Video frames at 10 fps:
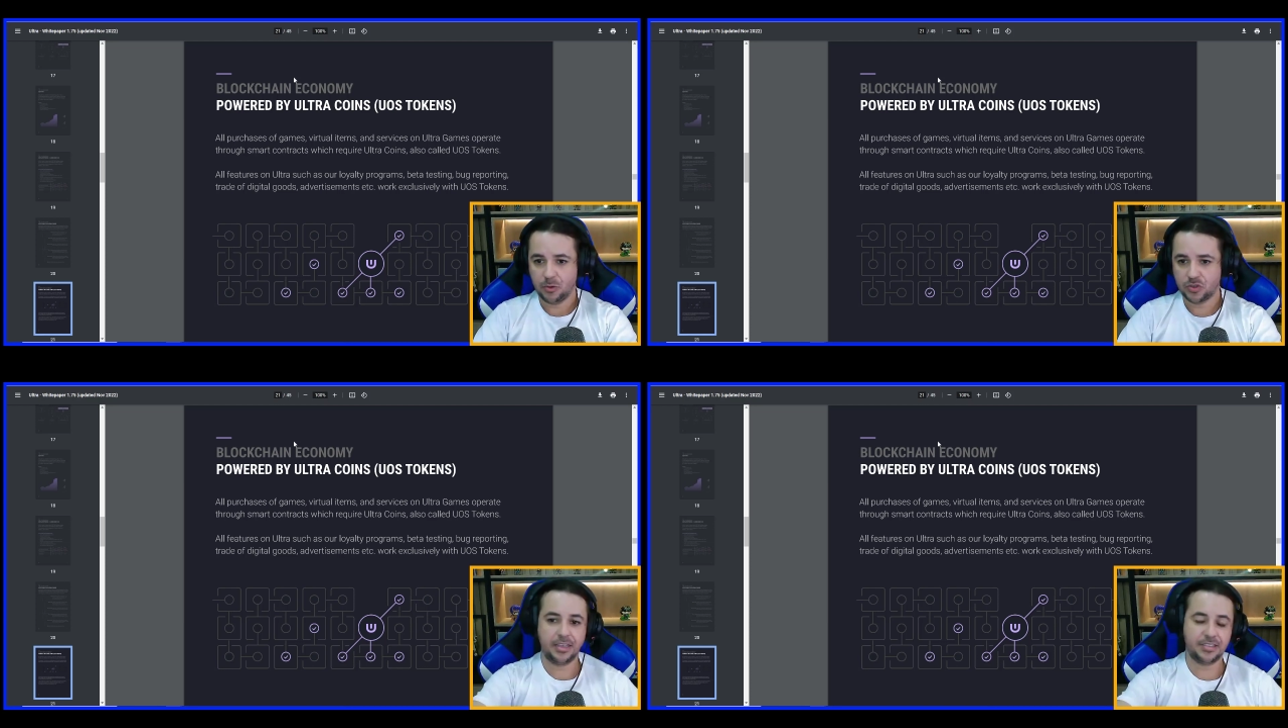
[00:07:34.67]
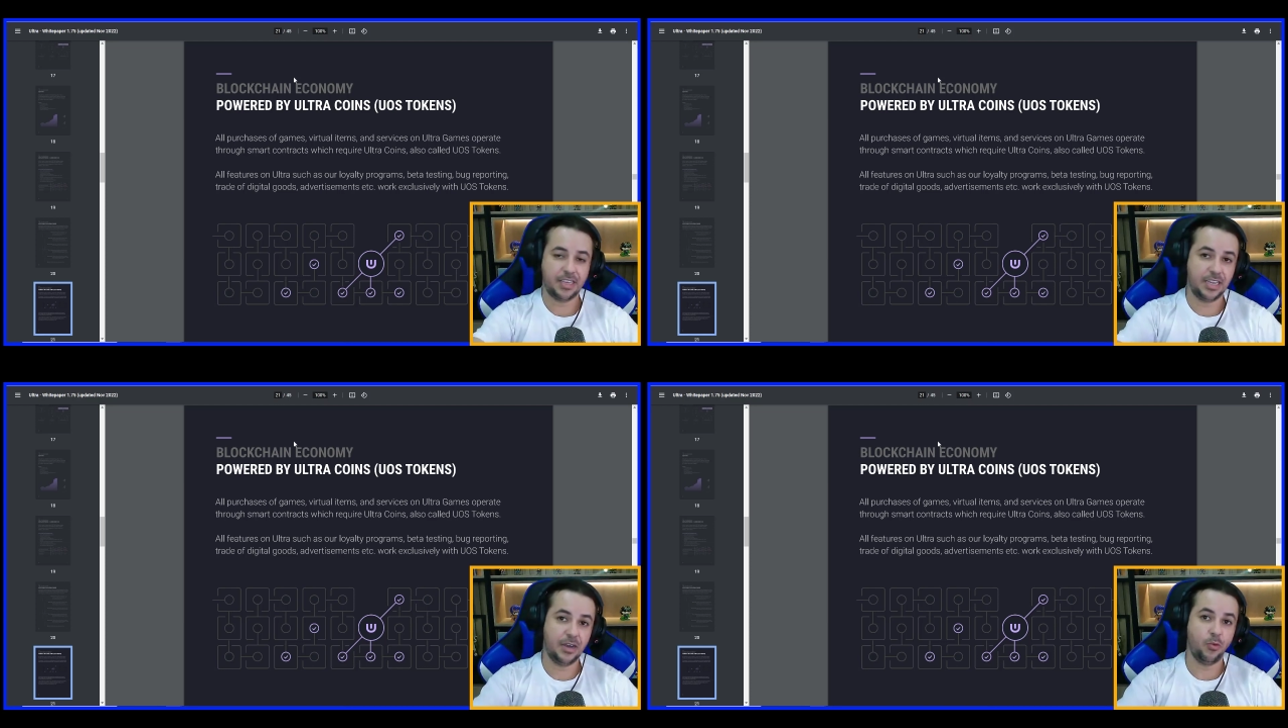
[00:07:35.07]
é, que
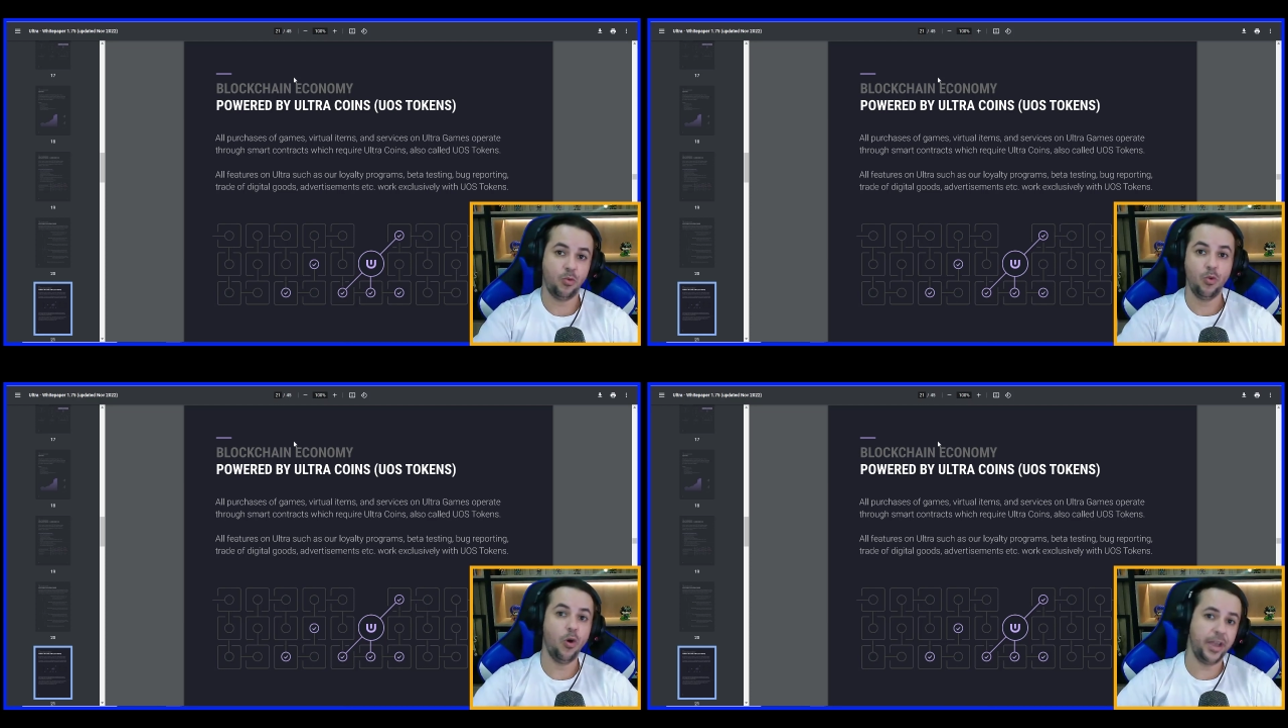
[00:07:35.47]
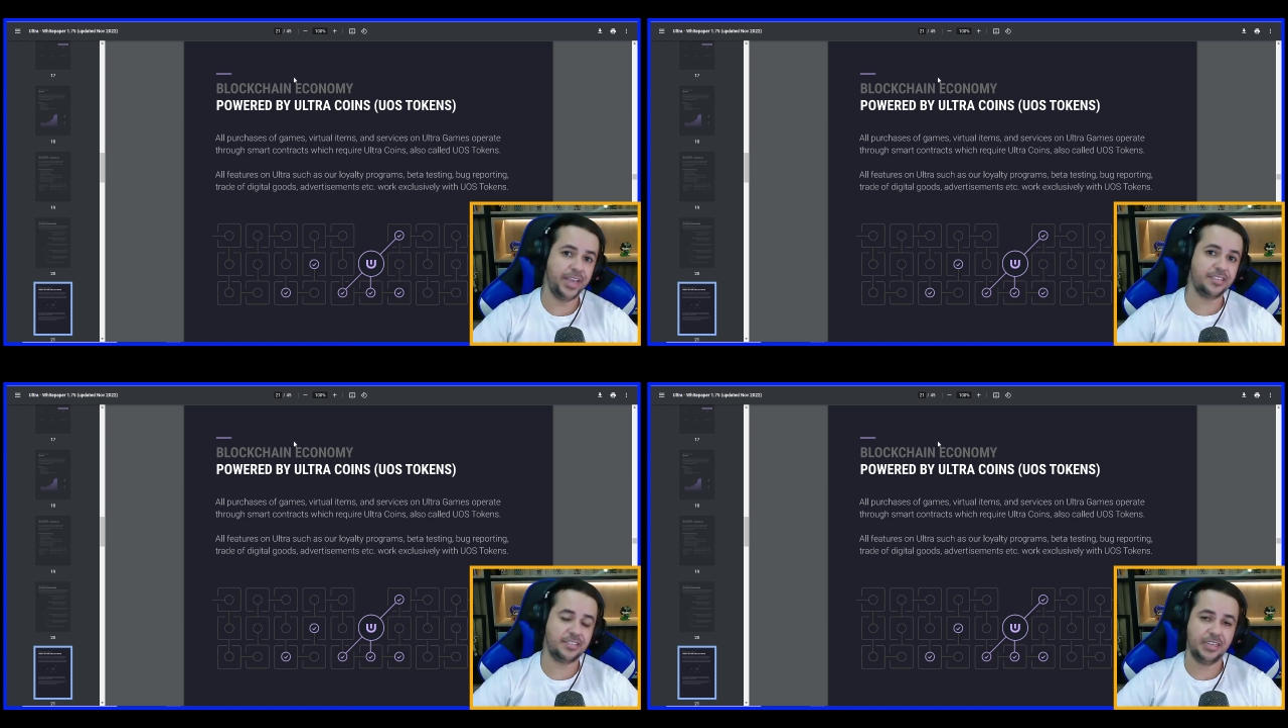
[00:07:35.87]
seria o
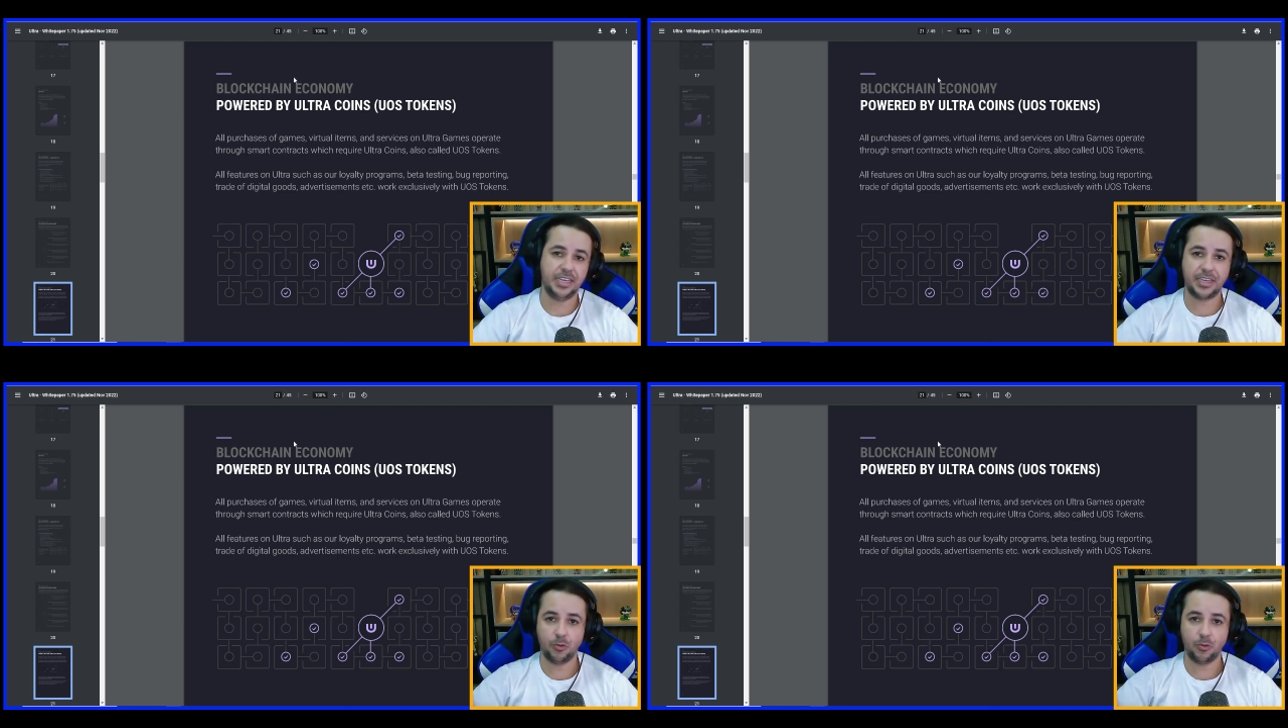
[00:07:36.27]
UOS, né,